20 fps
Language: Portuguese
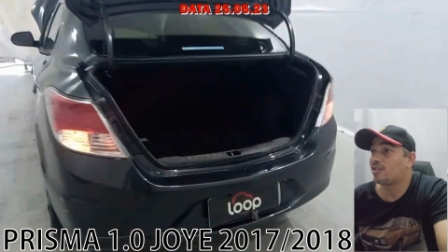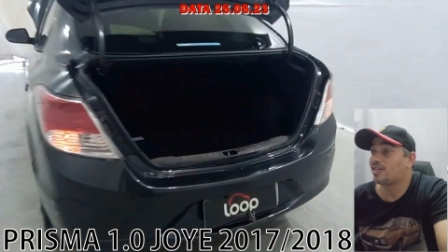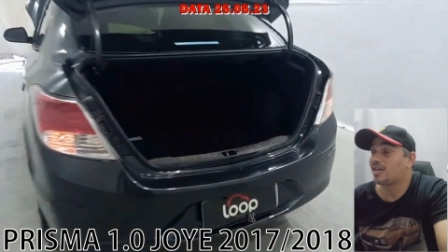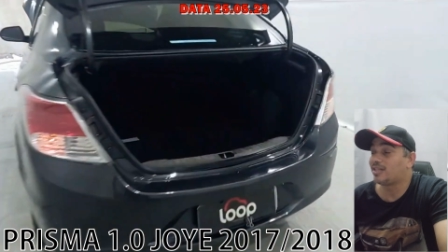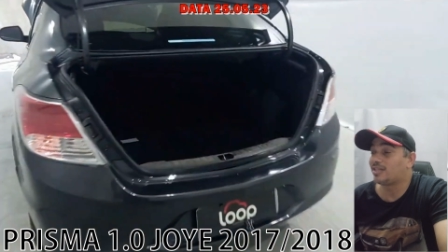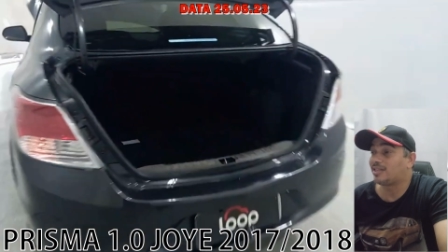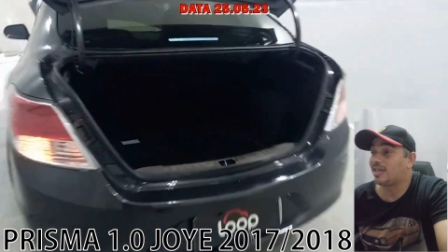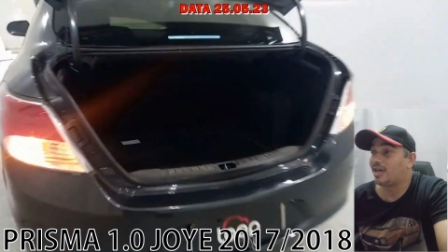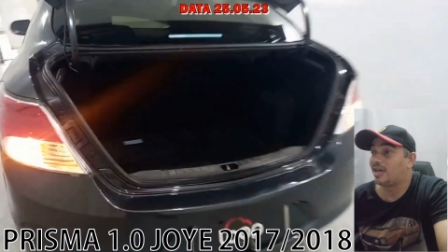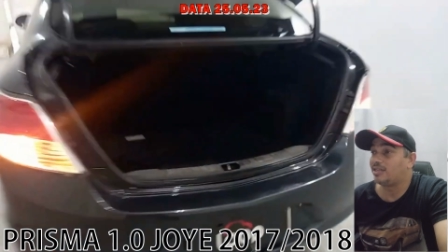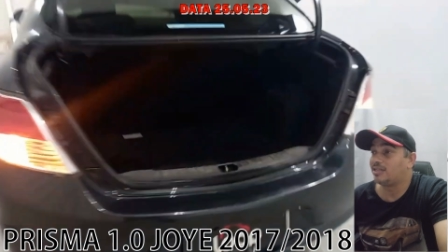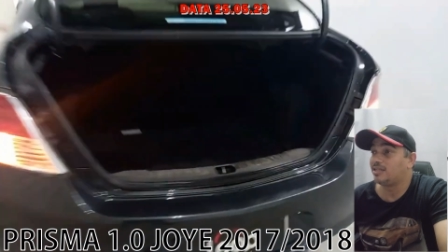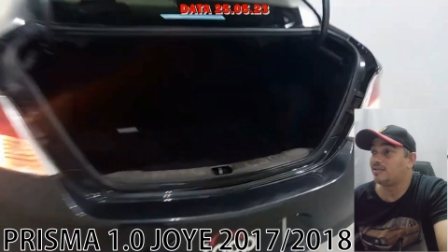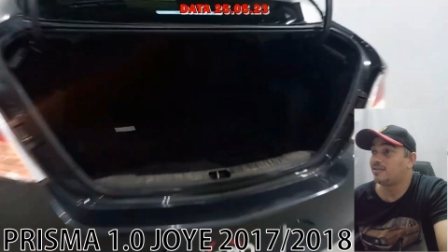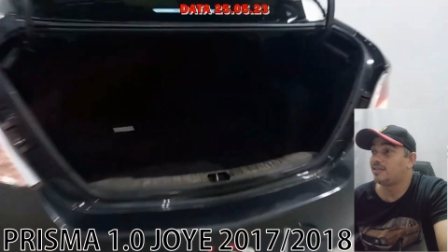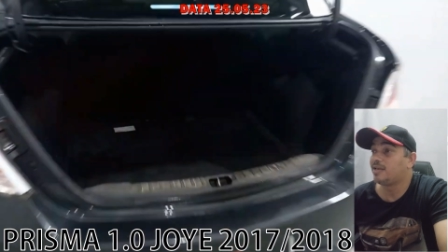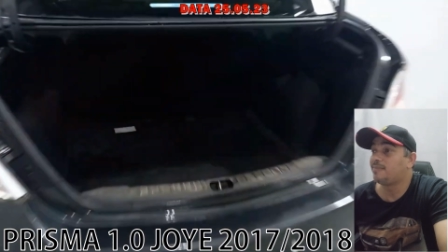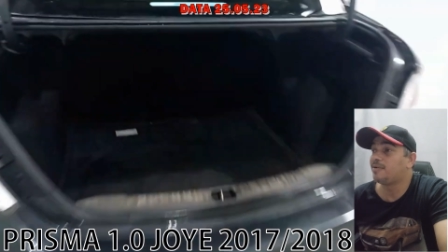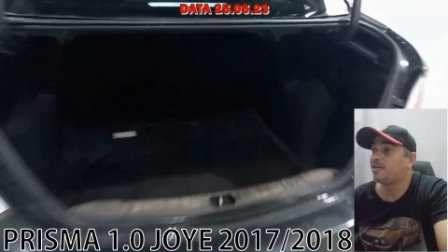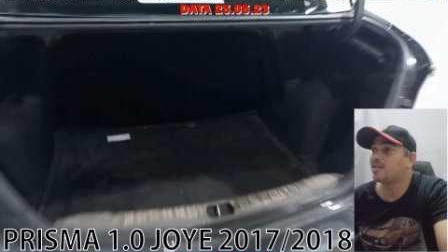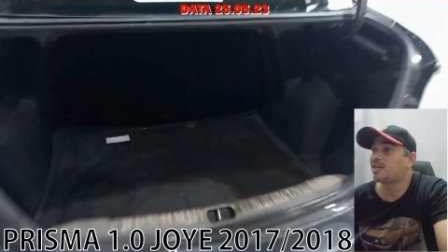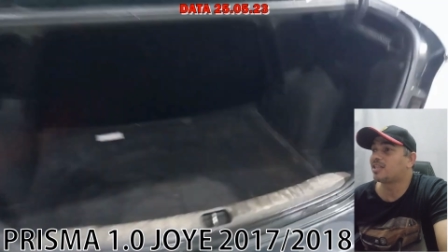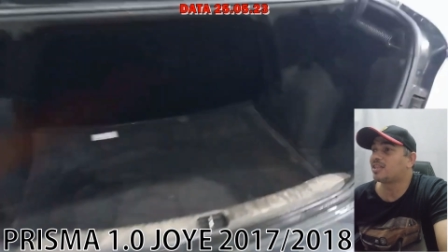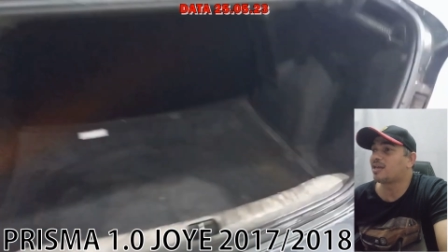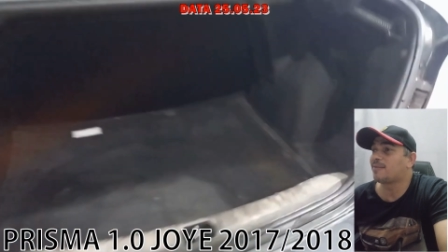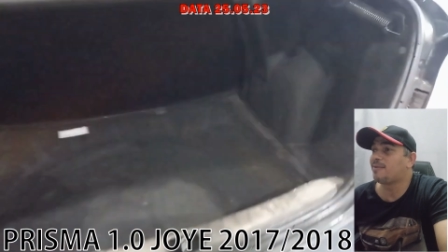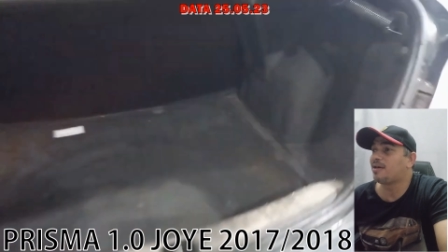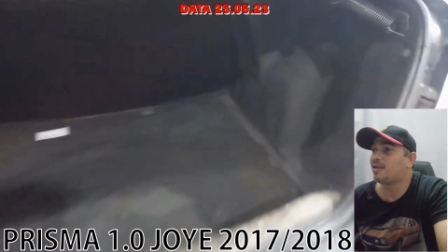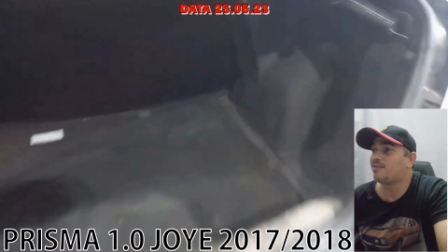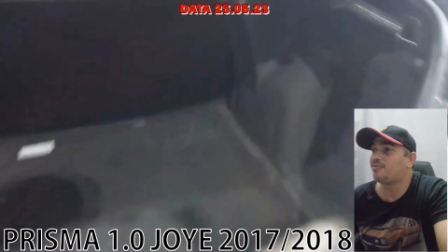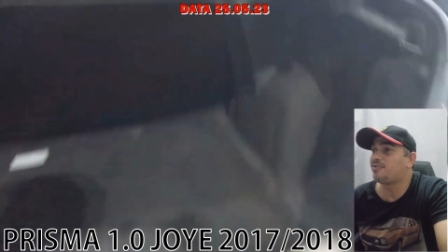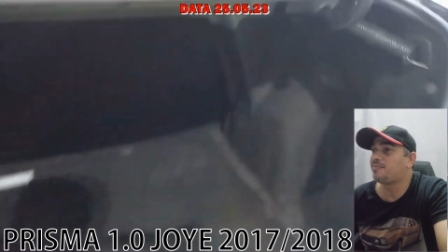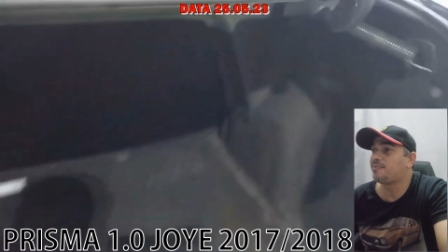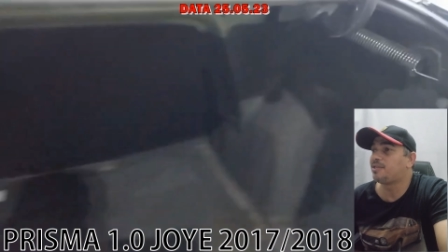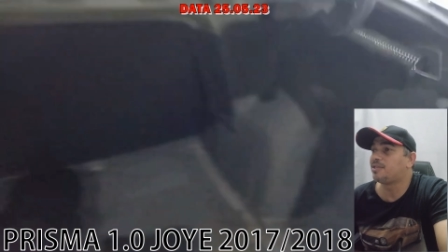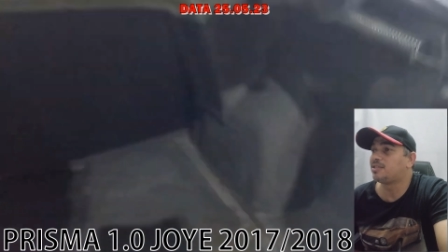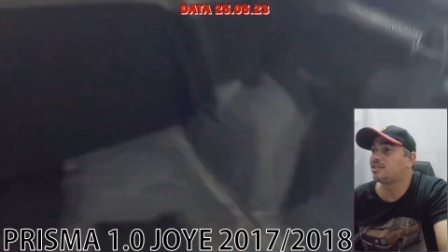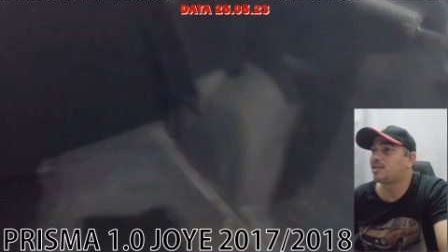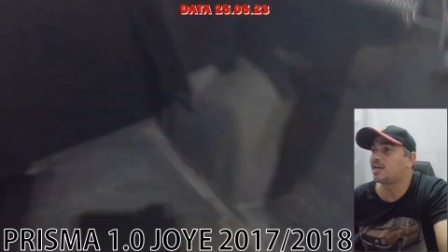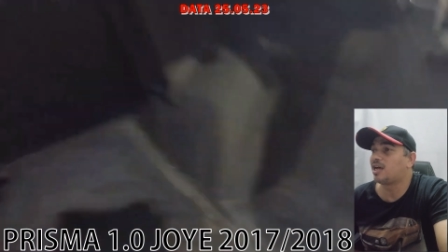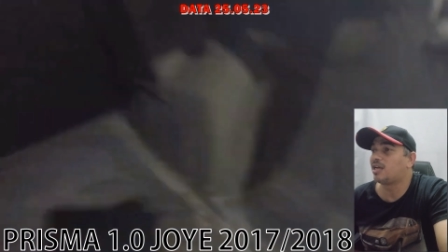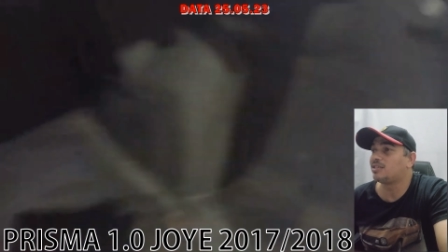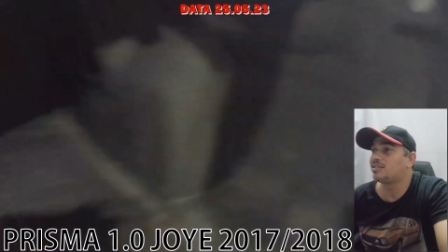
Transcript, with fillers: da tarde. Lembrando que a tabela FIP desse carro é